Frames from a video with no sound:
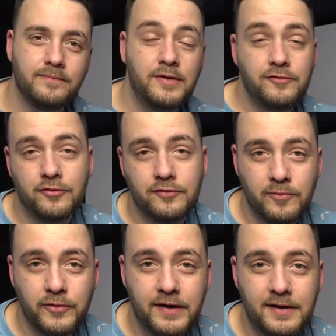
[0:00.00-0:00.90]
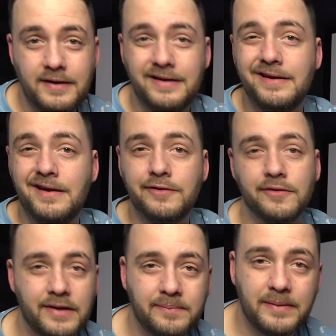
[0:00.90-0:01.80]
Mais sur ce modèle, il n'y
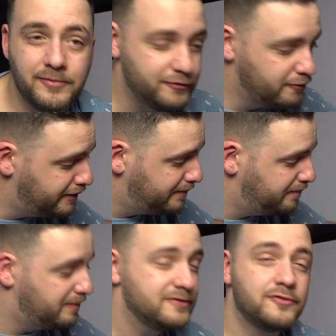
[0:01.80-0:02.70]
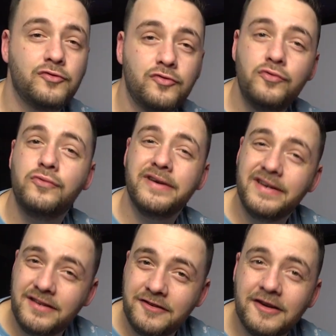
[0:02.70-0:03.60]
en a pas besoin parce que tout
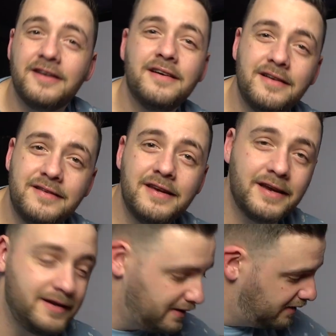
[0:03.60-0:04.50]
est déjà intégré.